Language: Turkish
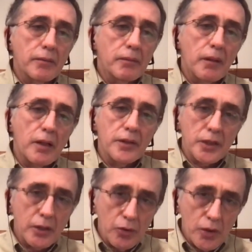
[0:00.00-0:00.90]

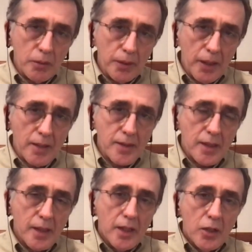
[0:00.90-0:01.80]
anlaşılıyor ki biraz
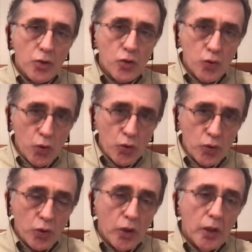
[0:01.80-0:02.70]
zor